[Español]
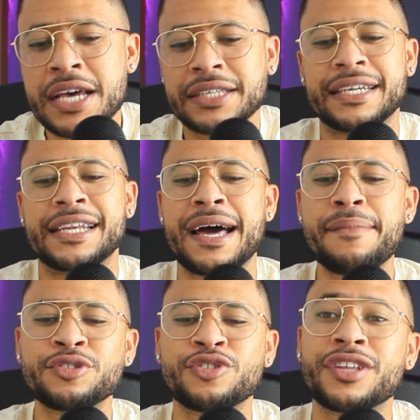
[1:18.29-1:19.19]
Si le
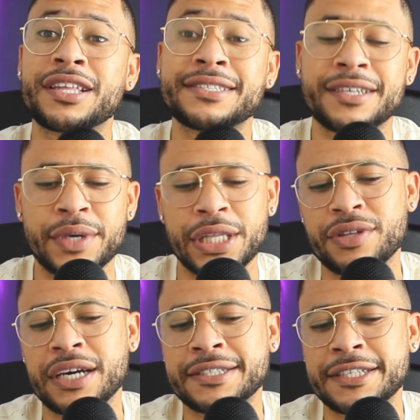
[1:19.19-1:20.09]
damos donde dice video
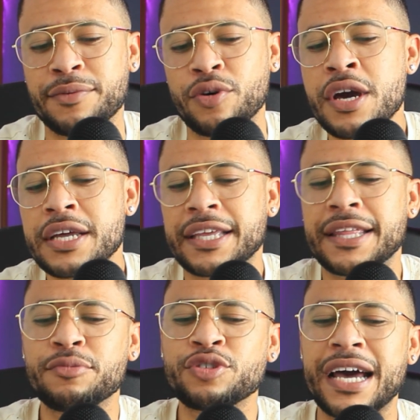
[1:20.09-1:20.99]
de archivo,
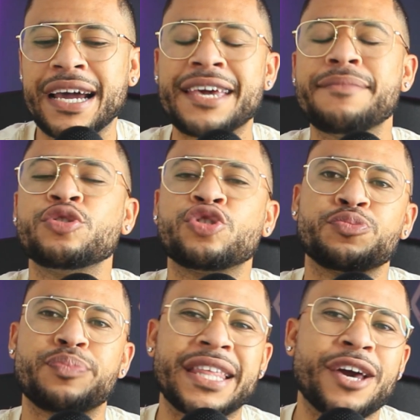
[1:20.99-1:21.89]
tenemos aquí
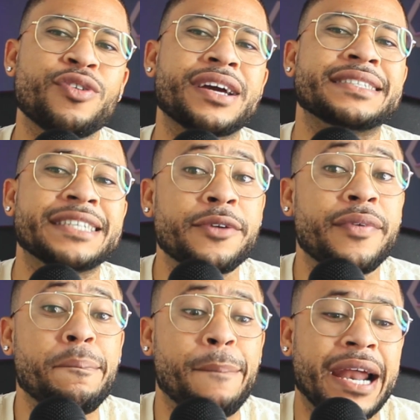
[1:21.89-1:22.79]
muchos videos que
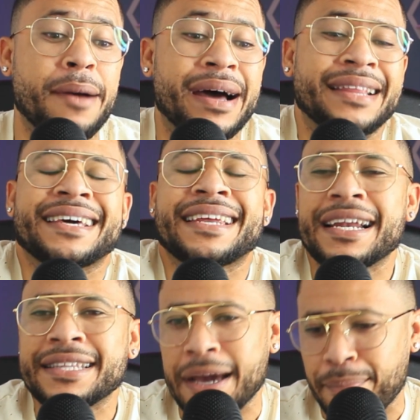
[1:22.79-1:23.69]
sirven para
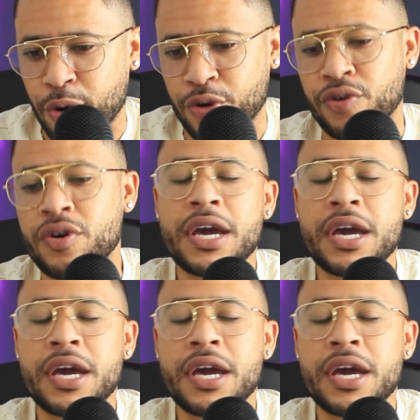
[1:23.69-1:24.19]
material de apoyo,